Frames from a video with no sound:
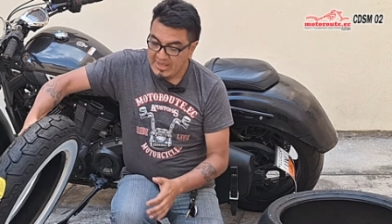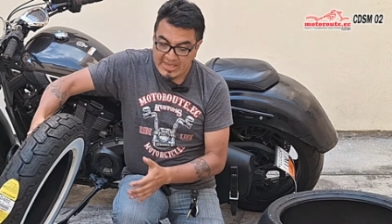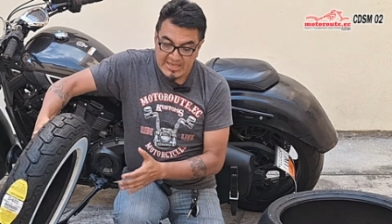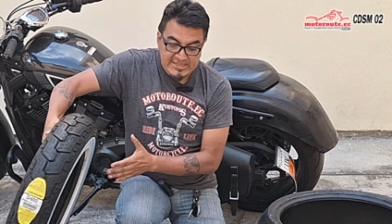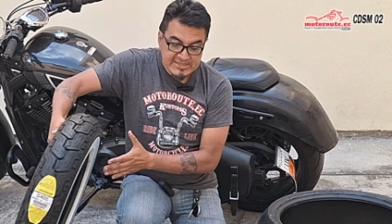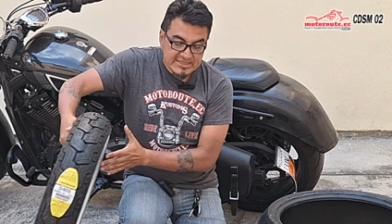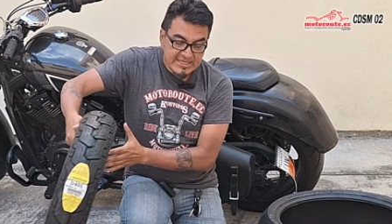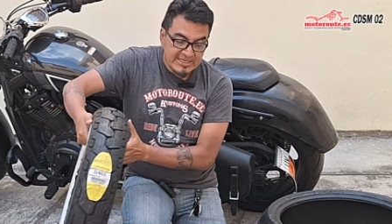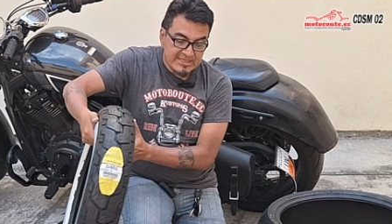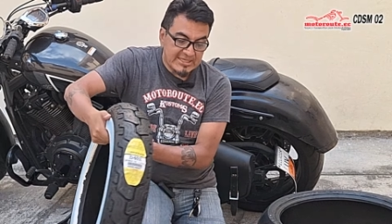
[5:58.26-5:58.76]

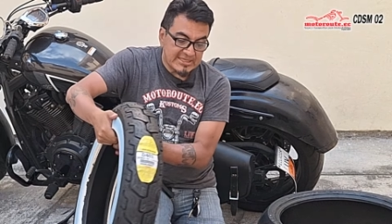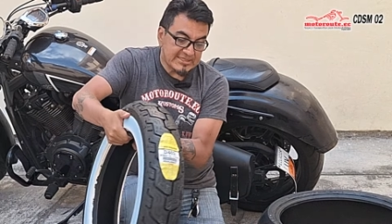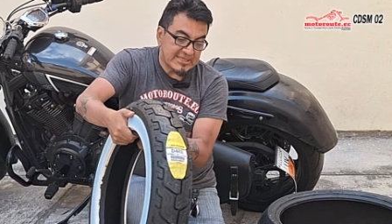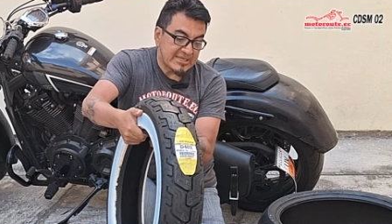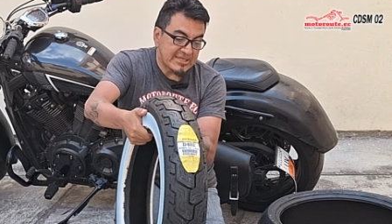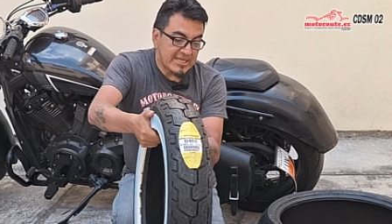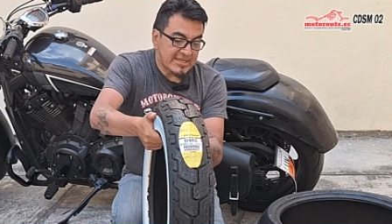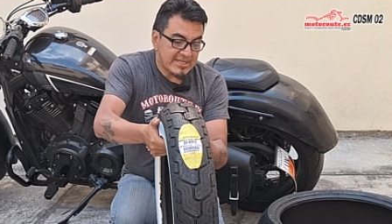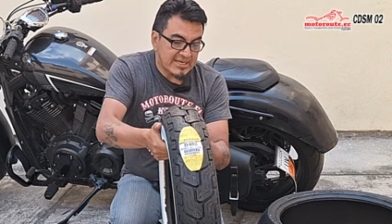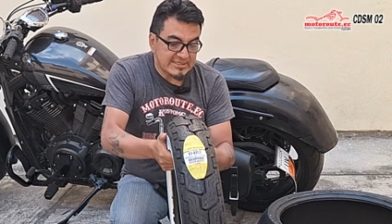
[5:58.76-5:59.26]
Esta es la
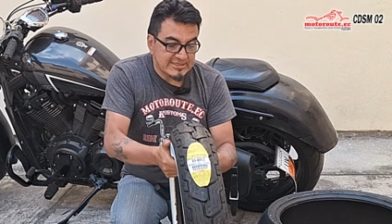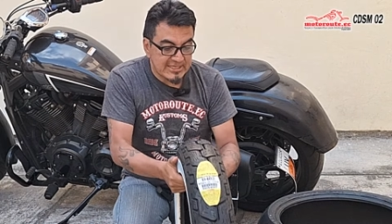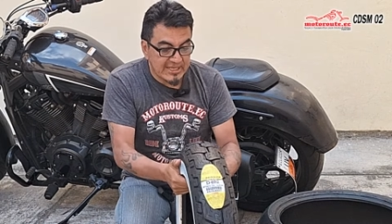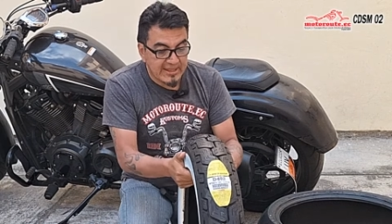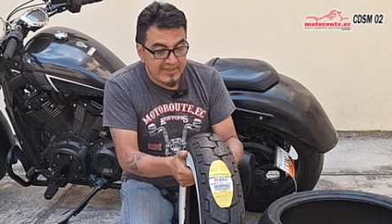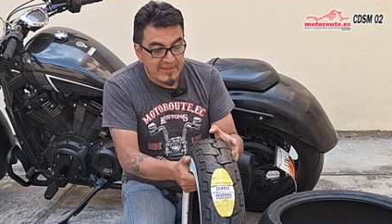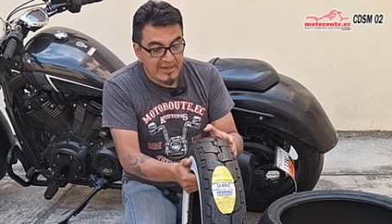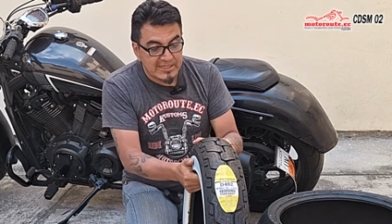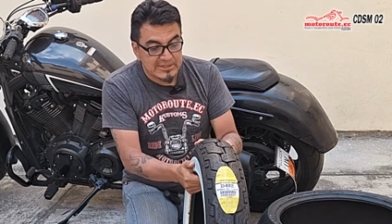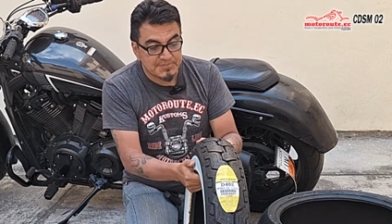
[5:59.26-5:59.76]
llanta
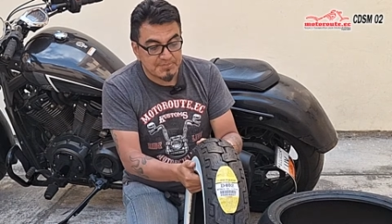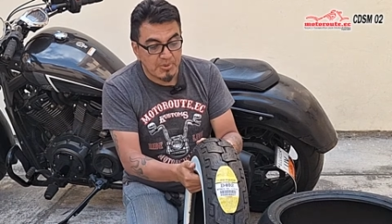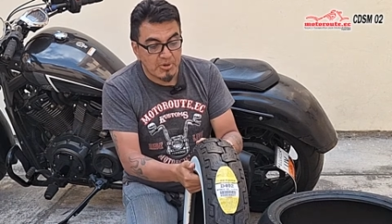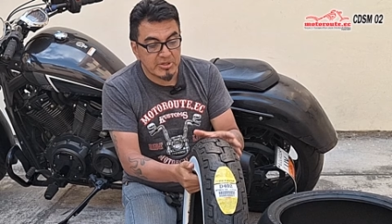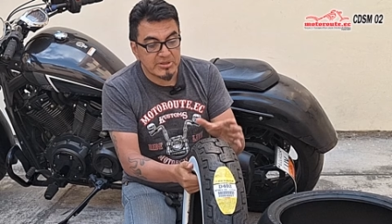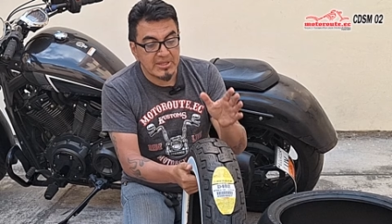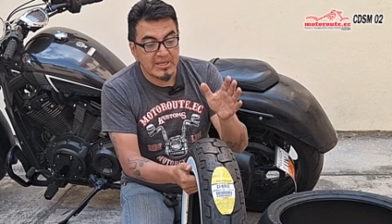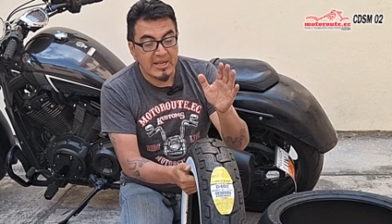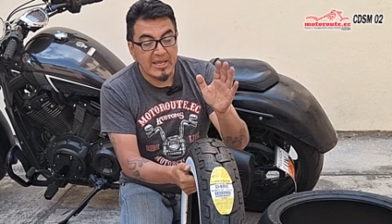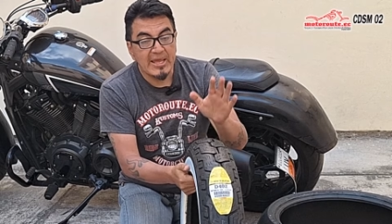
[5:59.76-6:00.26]
trasera del
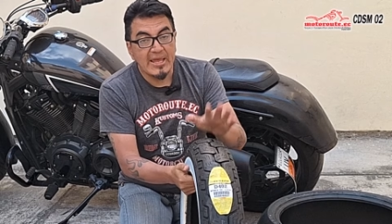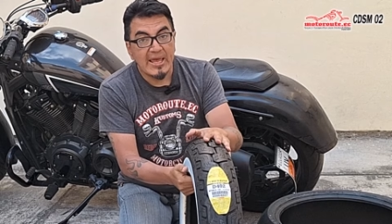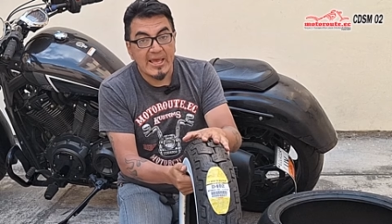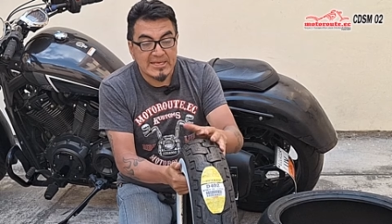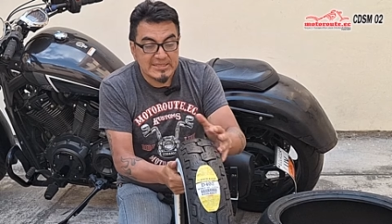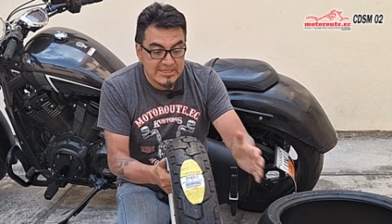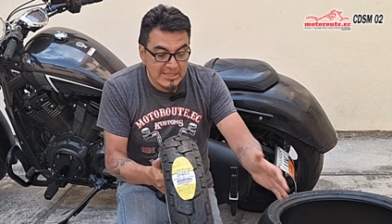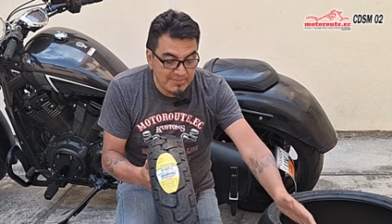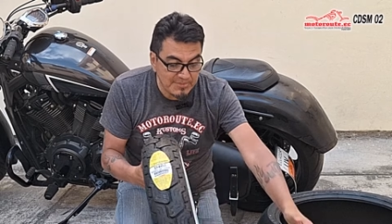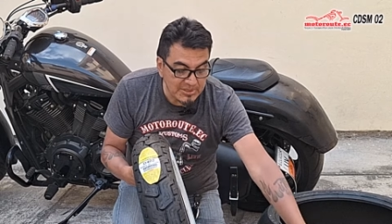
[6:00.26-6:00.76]
Sporter,
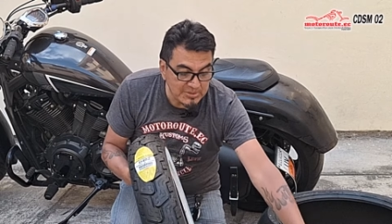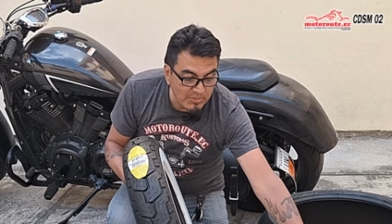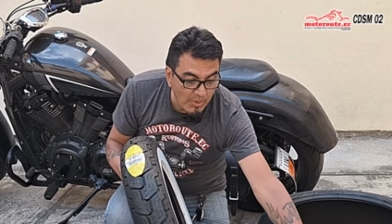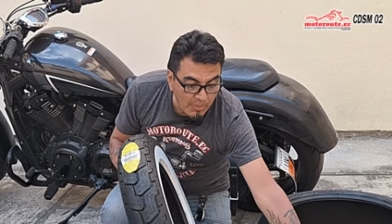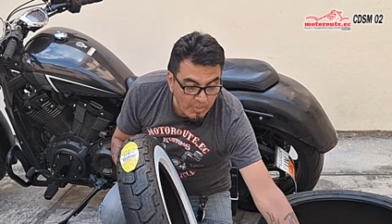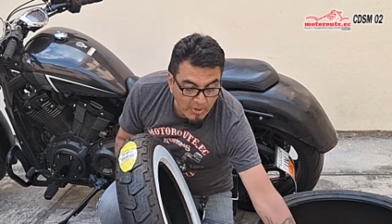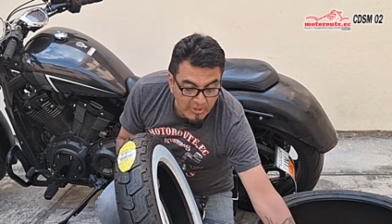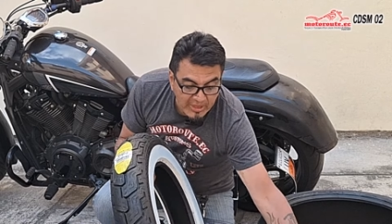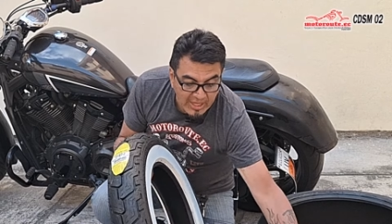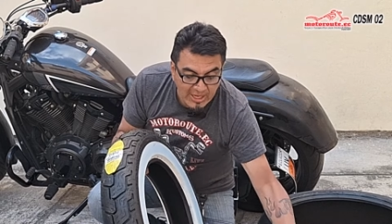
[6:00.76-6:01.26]
es el mismo
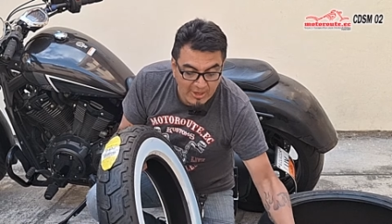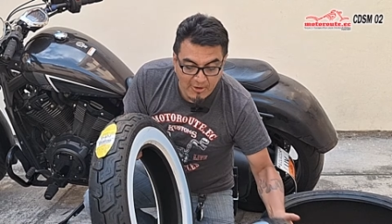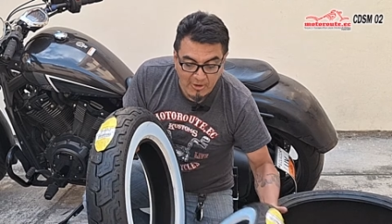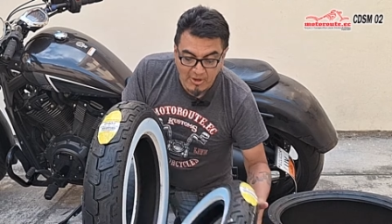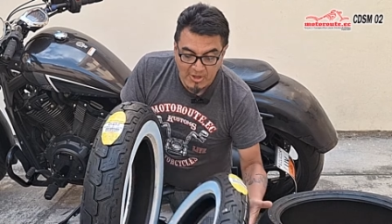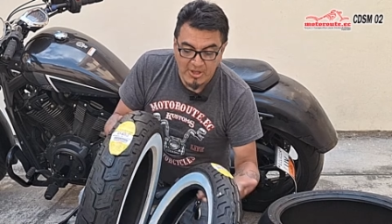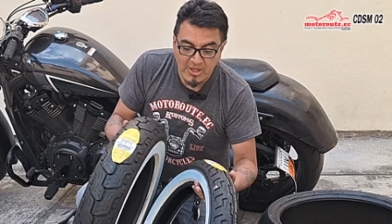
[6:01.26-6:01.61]
modelo.